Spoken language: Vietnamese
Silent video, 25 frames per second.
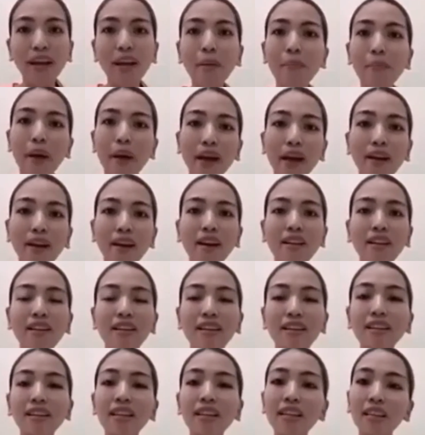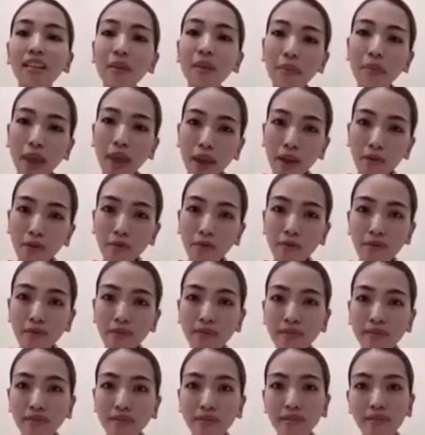lại các bạn ở những tin tiếp theo.
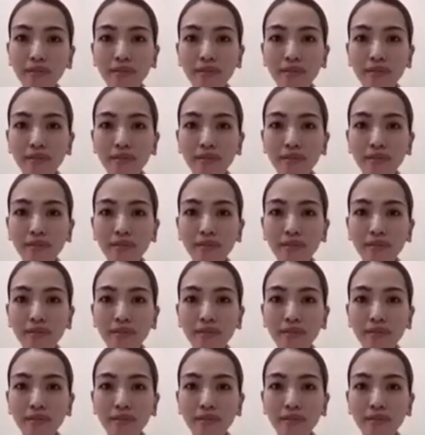